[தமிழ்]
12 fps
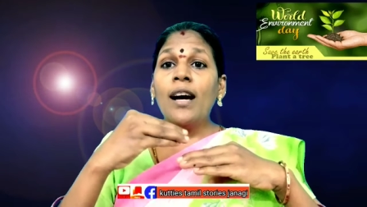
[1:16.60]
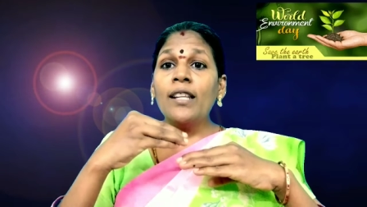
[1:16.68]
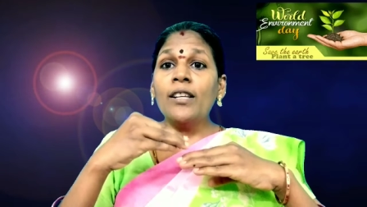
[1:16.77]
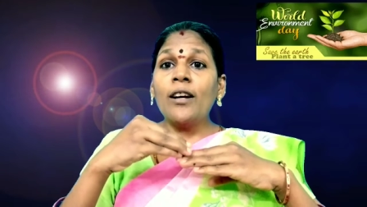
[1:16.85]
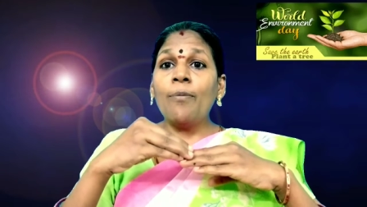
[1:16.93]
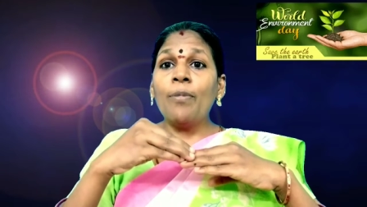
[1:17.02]

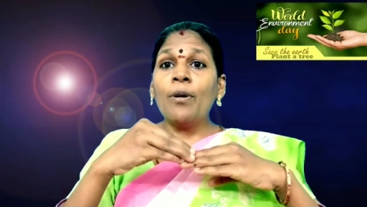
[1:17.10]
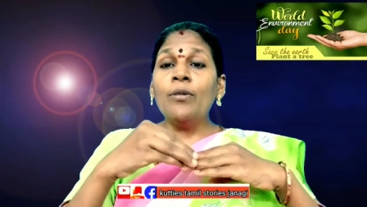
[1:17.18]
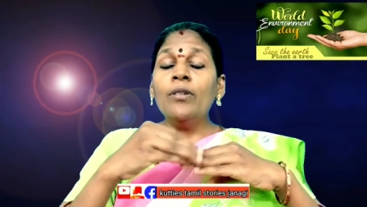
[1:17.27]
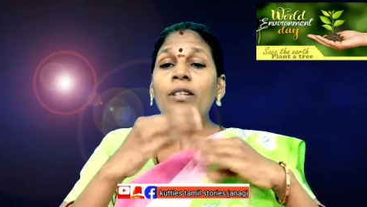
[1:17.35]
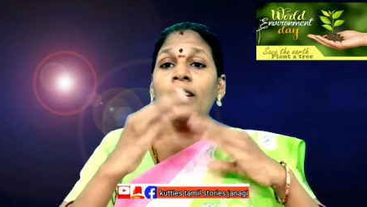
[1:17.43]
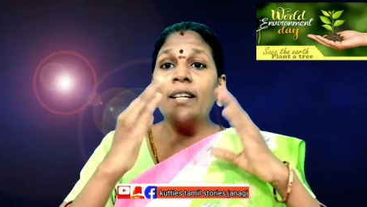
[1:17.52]

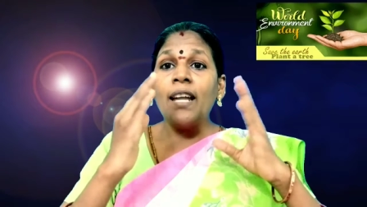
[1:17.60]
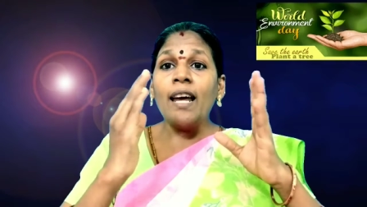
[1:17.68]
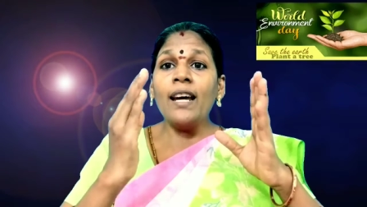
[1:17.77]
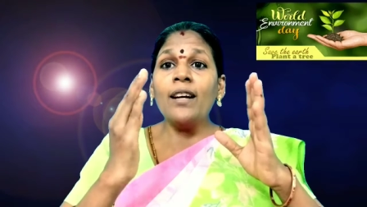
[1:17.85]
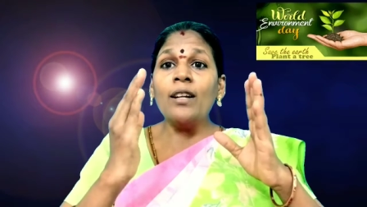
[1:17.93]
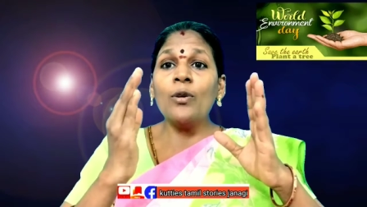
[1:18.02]
அதுக்கப்புறம்
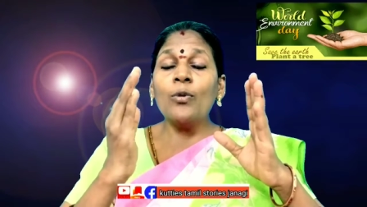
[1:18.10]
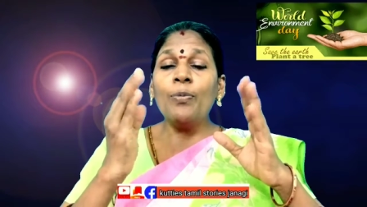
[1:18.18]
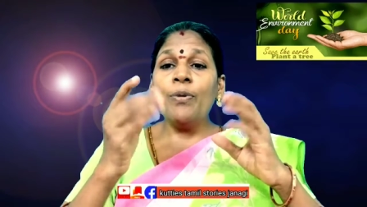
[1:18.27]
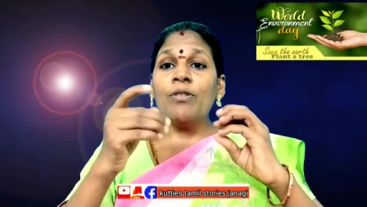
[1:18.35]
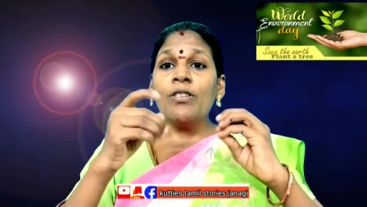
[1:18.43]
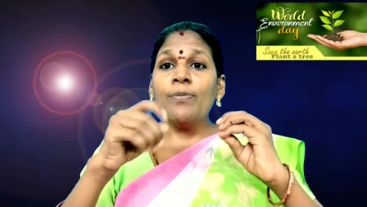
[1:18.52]
டேங்க்கில்
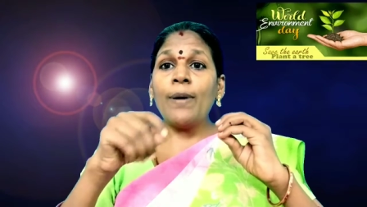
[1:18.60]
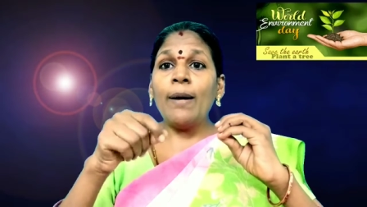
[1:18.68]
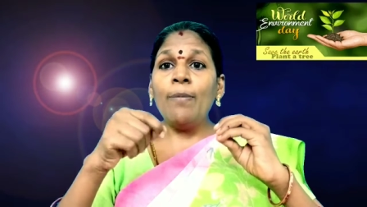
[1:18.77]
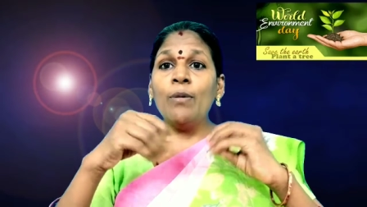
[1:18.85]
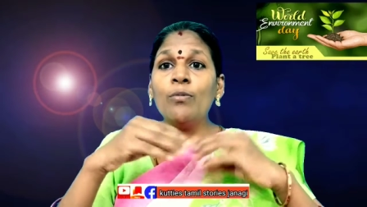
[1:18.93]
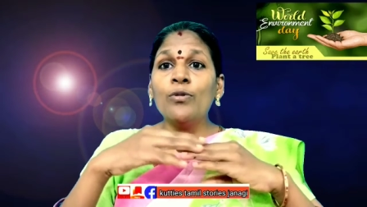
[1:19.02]
ரொப்பி வச்சு
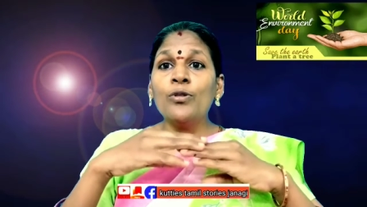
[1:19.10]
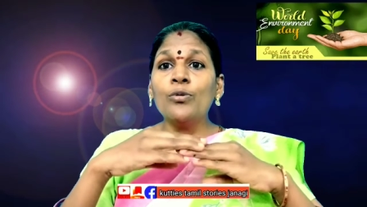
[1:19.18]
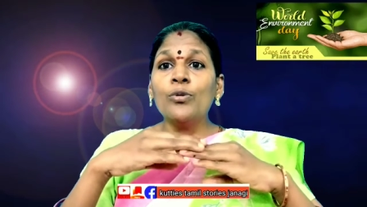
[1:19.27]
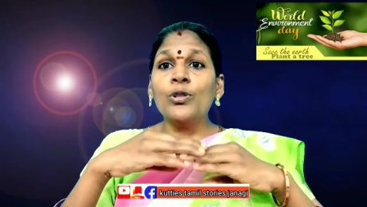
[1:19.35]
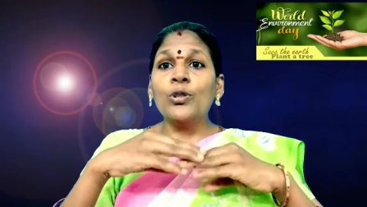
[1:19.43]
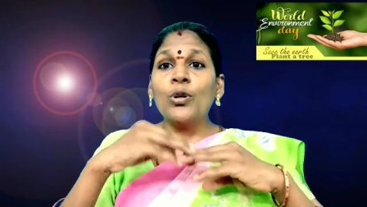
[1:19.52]
பைப்பில் குடிச்சு
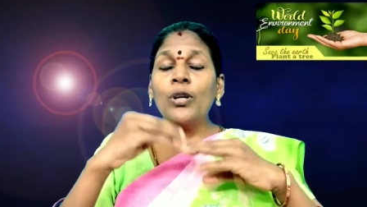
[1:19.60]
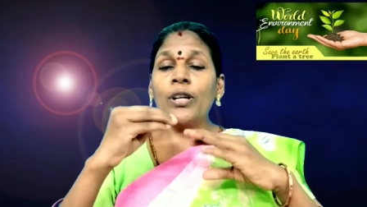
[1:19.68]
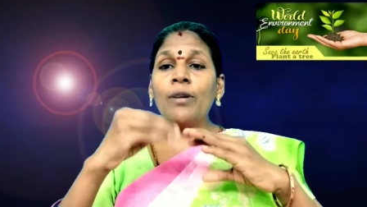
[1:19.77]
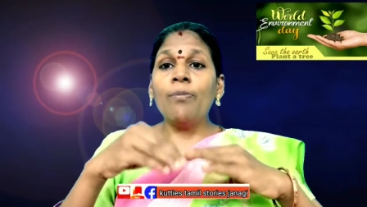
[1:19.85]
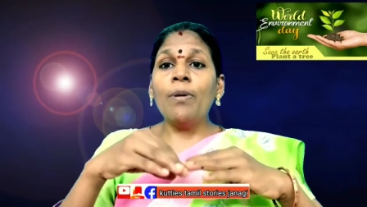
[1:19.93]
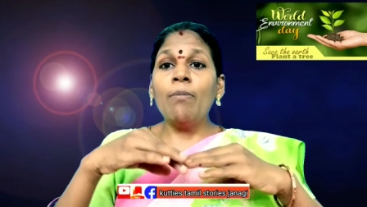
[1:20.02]
குடித்தோம்
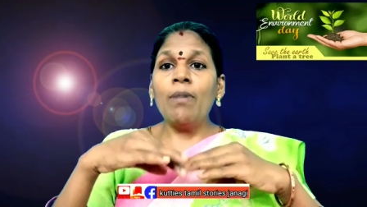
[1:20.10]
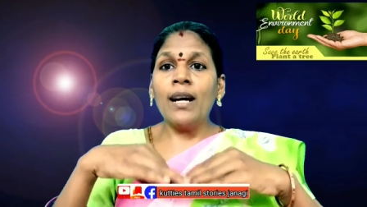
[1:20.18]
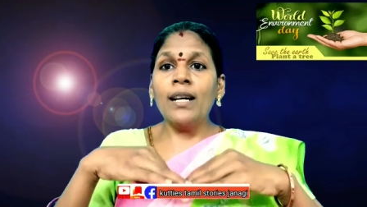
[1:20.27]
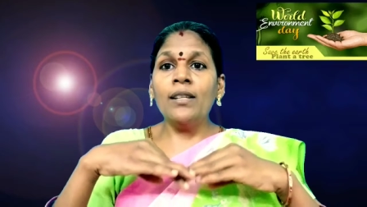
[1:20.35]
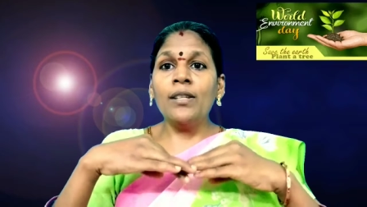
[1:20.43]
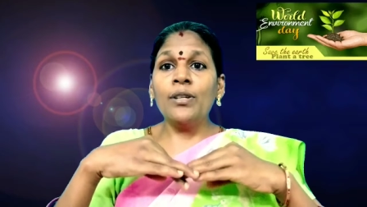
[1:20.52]
இப்போ
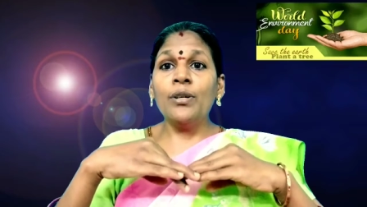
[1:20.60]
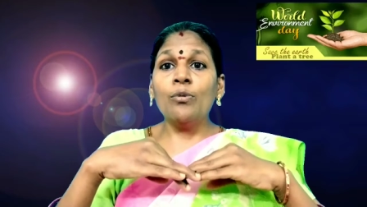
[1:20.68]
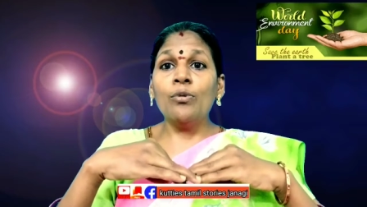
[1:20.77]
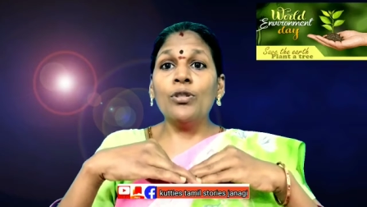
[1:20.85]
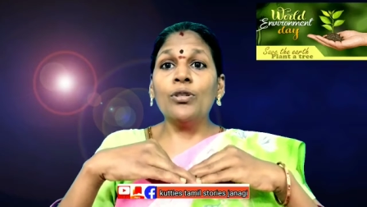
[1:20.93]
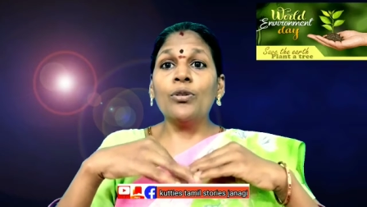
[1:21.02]
பாட்டில் தண்ணியை
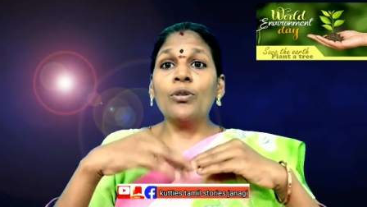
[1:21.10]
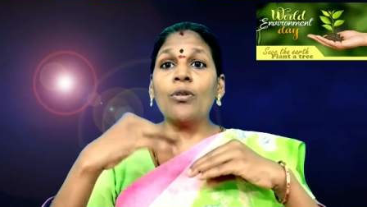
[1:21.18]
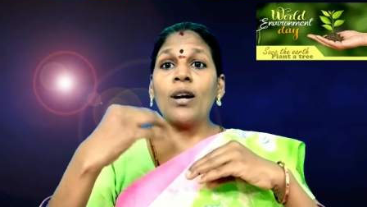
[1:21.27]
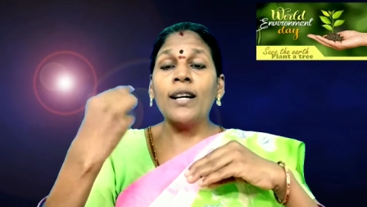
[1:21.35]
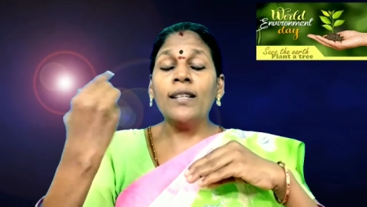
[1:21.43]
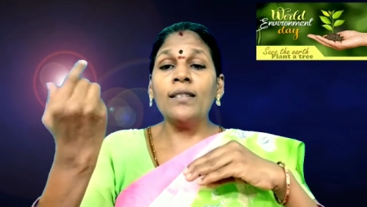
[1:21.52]
குடிச்சிக்கிட்டு
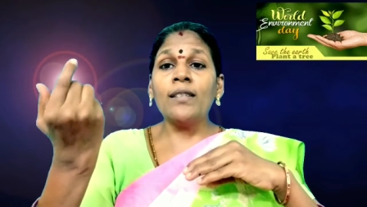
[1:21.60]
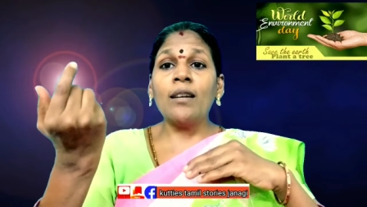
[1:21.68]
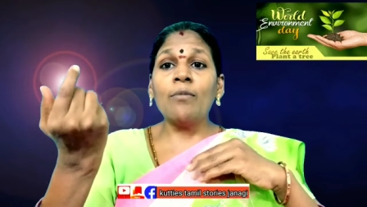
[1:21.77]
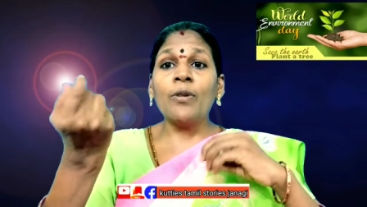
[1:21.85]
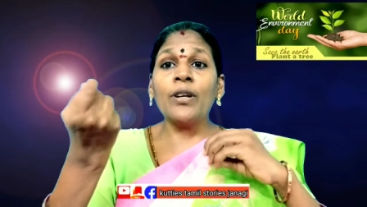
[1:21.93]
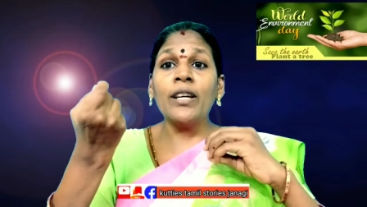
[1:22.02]
இருக்கோம் அடுத்த
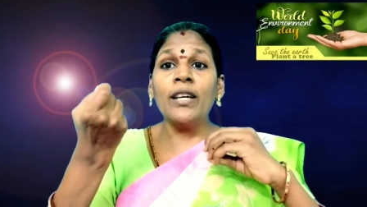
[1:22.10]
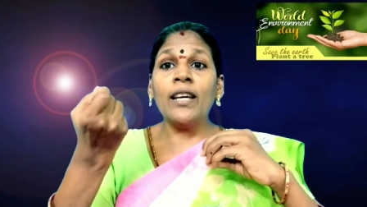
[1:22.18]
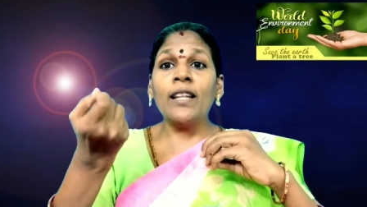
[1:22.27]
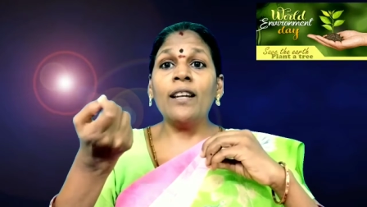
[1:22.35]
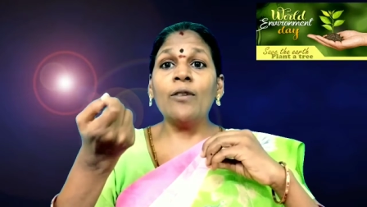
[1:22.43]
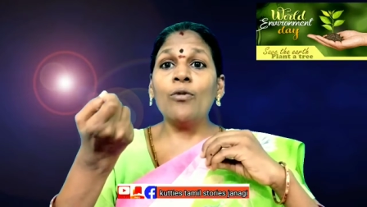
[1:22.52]
தலைமுறைக்கு
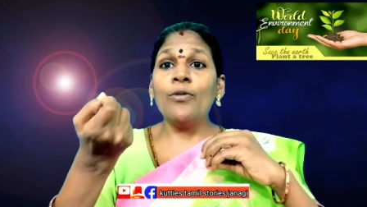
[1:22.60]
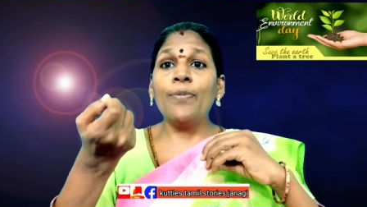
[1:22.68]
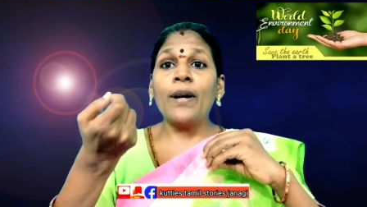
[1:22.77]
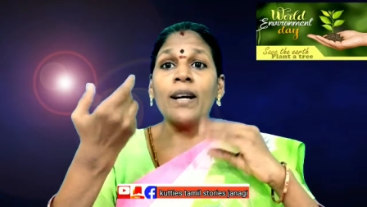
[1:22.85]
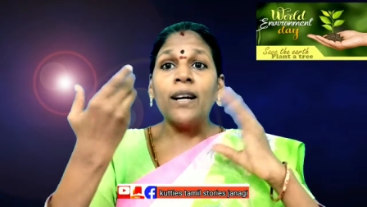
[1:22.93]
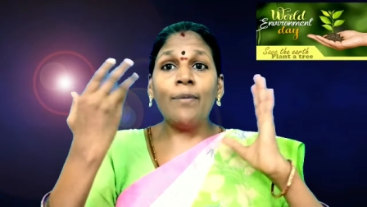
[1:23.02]
எதில்
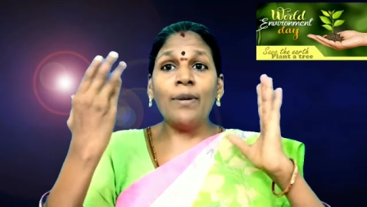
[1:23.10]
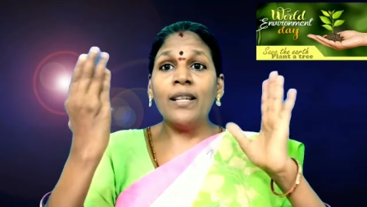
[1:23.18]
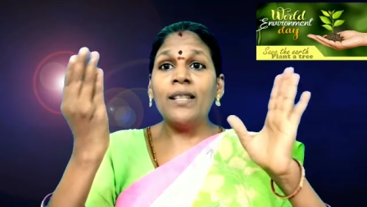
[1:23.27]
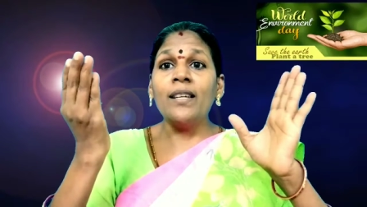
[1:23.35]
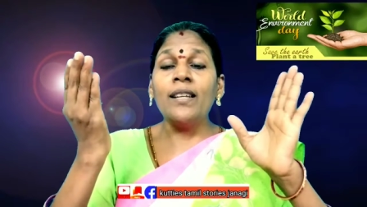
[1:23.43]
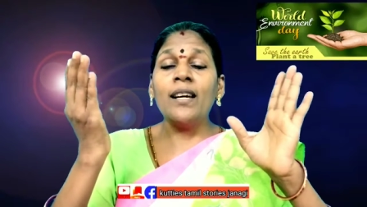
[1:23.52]
குடிப்பாங்க
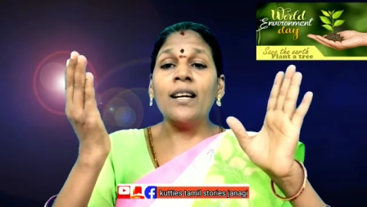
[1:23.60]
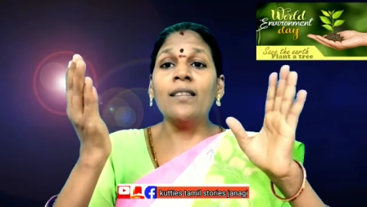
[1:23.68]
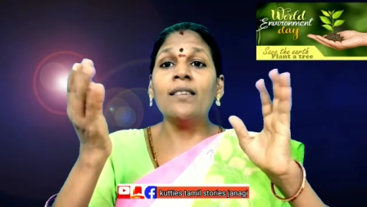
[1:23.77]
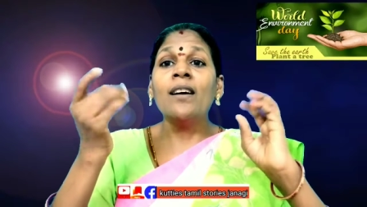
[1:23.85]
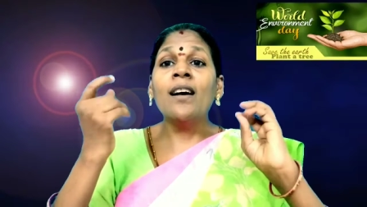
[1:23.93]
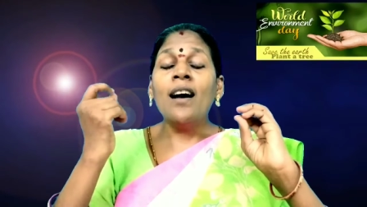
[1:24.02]
அப்படின்னே தெரியாது